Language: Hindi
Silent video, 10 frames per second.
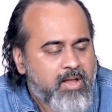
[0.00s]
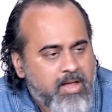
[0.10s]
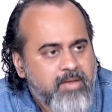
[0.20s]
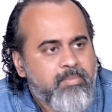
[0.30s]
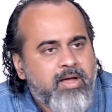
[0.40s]

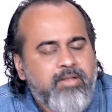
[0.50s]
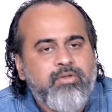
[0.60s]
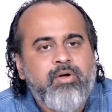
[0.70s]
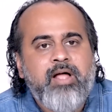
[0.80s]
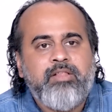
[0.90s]
कई बार
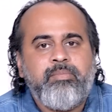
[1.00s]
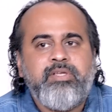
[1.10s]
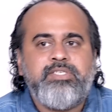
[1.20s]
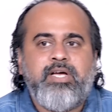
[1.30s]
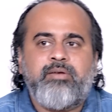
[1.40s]
तो
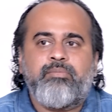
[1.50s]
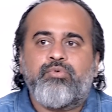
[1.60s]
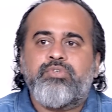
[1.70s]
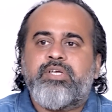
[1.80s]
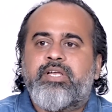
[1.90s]
आदमी
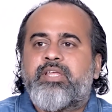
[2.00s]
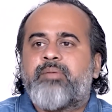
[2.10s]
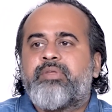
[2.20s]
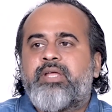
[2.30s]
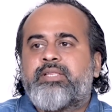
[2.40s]
जानबूझ करके
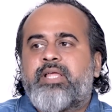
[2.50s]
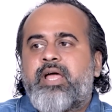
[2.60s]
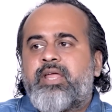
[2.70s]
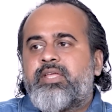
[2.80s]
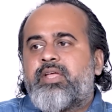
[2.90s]
बिना
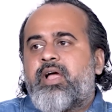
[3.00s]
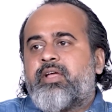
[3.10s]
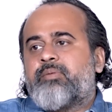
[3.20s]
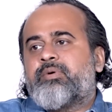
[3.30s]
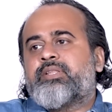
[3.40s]
तैयारी के
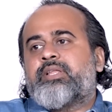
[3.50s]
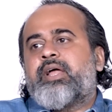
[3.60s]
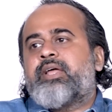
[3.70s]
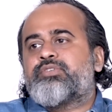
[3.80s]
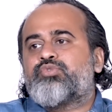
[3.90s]
आगे बढ़ता
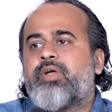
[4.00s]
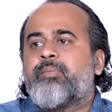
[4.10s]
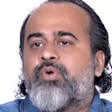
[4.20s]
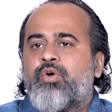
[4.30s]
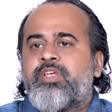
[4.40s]
है
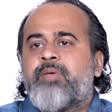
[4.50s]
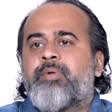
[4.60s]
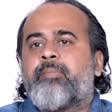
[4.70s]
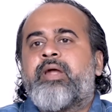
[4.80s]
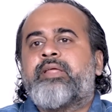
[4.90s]
स्वयं को ये
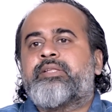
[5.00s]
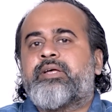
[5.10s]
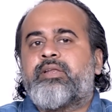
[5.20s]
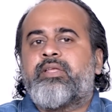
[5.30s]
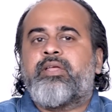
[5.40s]
प्रमाणित
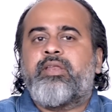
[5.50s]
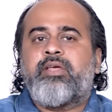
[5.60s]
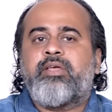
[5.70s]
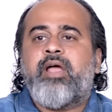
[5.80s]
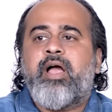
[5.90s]
करने के
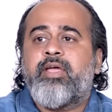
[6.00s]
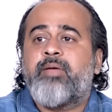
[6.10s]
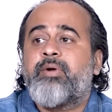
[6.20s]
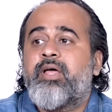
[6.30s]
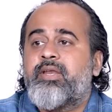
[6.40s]
लिए कि
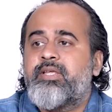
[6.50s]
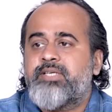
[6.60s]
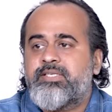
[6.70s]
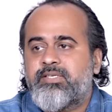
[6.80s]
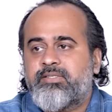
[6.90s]
आगे बढ़ा नहीं
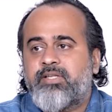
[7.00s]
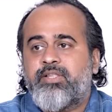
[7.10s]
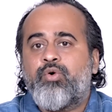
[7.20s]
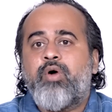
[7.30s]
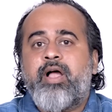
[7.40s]
जा सकता
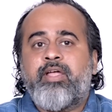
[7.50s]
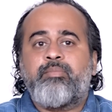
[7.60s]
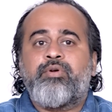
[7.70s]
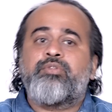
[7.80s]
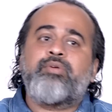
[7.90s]
देखो आगे
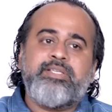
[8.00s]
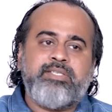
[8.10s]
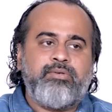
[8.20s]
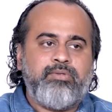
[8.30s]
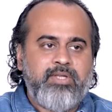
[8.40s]
बढ़ो तो
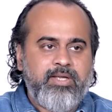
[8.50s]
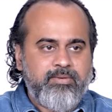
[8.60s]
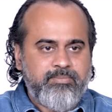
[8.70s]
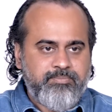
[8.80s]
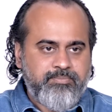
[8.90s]
ऐसा होता है